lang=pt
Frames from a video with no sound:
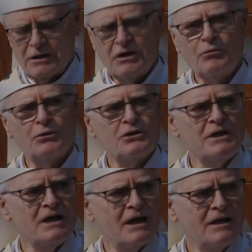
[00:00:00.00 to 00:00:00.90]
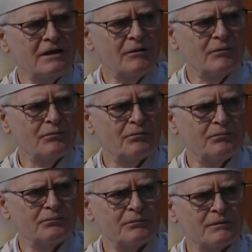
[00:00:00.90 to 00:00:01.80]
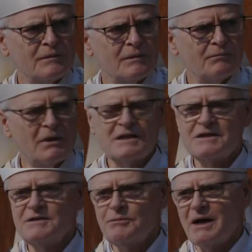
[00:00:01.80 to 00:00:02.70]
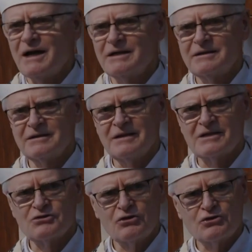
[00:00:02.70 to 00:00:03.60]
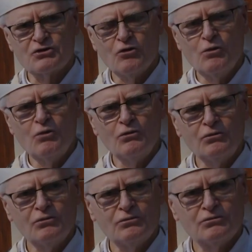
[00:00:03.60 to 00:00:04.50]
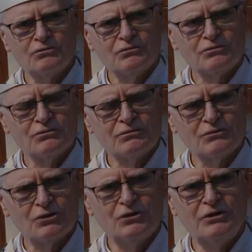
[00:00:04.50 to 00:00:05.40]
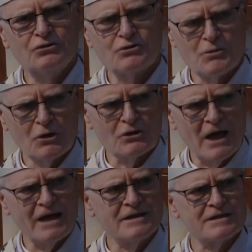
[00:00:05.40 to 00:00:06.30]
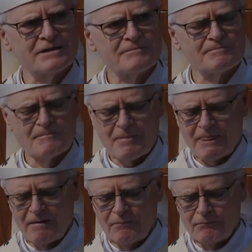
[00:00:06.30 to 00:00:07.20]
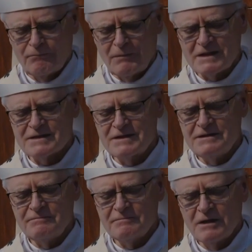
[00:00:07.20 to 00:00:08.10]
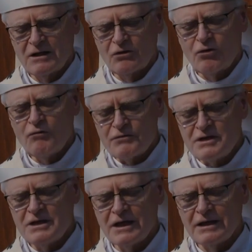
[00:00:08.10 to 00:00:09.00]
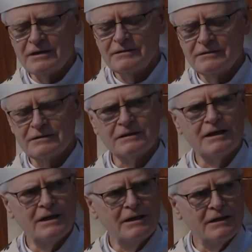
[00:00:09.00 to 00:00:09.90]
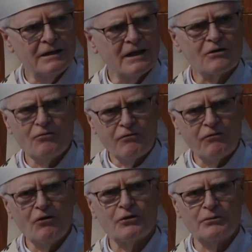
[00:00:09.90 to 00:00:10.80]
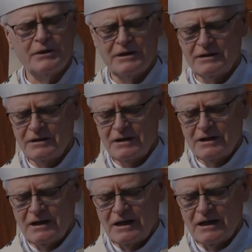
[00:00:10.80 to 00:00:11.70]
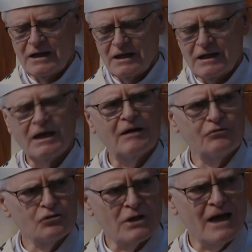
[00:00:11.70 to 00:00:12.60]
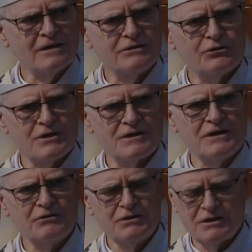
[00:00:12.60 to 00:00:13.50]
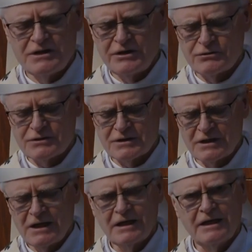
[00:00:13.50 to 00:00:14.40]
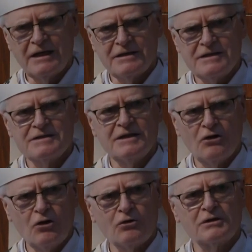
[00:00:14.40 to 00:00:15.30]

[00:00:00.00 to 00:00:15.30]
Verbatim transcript: não podia participar da sorte comum dos mortais, mas sim convinha, era conforme a vontade e o desígnio de Deus, que ela desde logo